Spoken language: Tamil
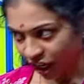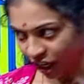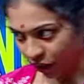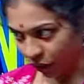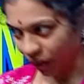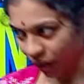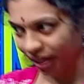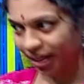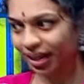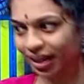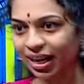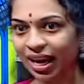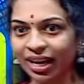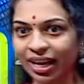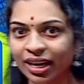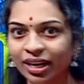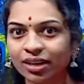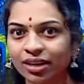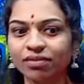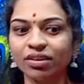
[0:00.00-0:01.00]
என்னோட
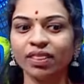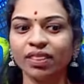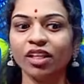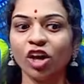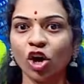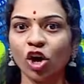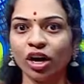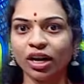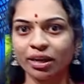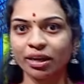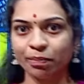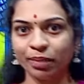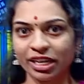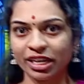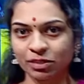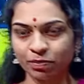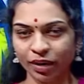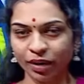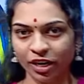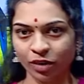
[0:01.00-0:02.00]
கிளைண்ட் வந்து ஆர்டர்
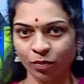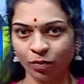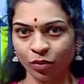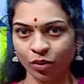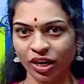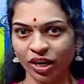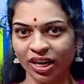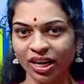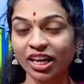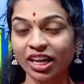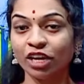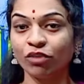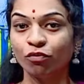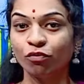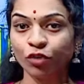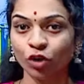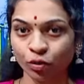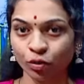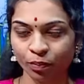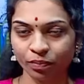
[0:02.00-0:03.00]
பிளேஸ் பண்ண போறாங்க
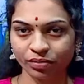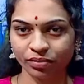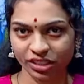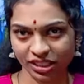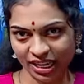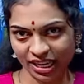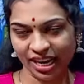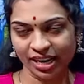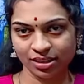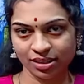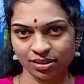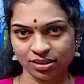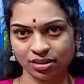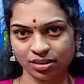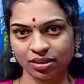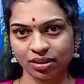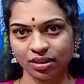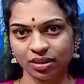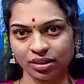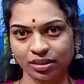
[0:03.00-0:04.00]
இவ்வளோ ஷேர்ஸ்
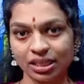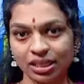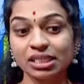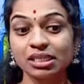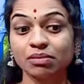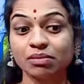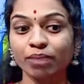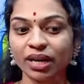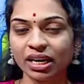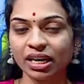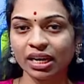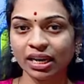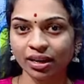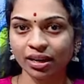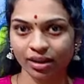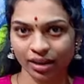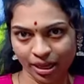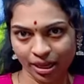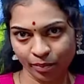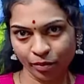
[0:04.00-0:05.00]
திஸ் மெனி
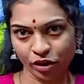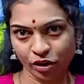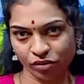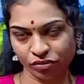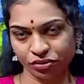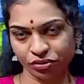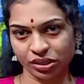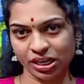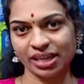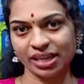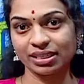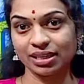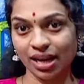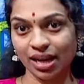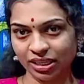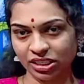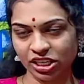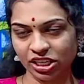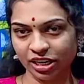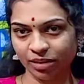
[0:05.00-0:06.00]
நம்பர் ஆஃப் ஷேர்ஸ்
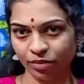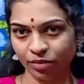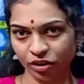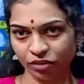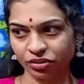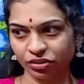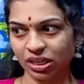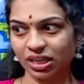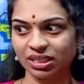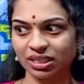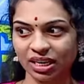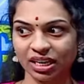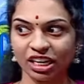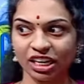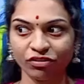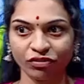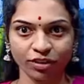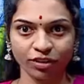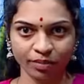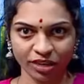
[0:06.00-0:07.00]
லார்ஜர் நம்பர் ஆஃப் ஷேர்ஸ் அந்த
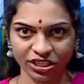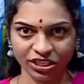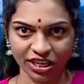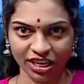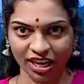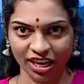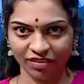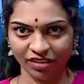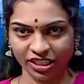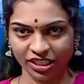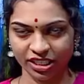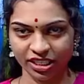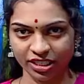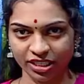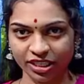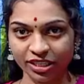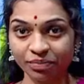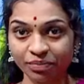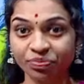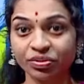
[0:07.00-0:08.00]
இன்ஃபர்மேஷன் நான்
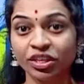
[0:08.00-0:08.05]
வச்சுட்டு